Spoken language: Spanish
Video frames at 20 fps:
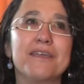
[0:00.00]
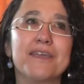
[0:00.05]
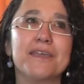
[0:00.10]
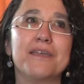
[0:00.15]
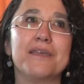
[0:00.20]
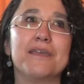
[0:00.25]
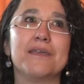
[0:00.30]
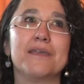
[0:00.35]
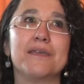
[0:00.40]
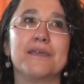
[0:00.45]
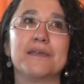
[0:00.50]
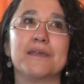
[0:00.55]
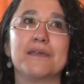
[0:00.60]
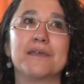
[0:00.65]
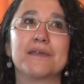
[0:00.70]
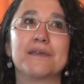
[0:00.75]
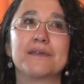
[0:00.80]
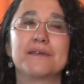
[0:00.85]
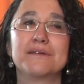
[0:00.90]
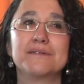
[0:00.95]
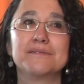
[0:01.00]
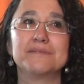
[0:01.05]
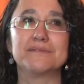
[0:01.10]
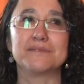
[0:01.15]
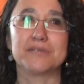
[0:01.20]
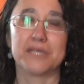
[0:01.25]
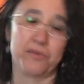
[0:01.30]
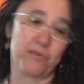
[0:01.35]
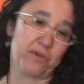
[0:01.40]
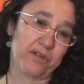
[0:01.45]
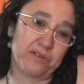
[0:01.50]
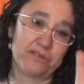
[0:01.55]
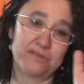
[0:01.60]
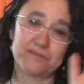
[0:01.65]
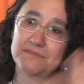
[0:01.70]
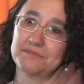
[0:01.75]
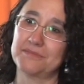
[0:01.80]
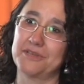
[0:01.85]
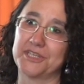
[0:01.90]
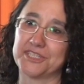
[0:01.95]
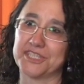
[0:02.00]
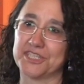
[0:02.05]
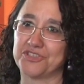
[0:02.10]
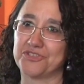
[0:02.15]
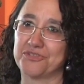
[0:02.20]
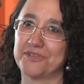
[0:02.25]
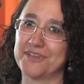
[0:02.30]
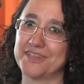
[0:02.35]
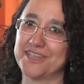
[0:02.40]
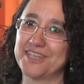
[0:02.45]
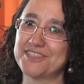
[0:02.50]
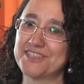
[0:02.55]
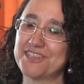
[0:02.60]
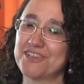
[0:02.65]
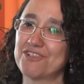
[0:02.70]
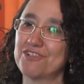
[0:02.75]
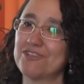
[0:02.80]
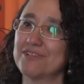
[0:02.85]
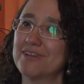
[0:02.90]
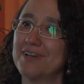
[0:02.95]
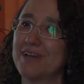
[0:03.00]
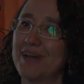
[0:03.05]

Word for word: y, bueno, lo has hecho fantástico.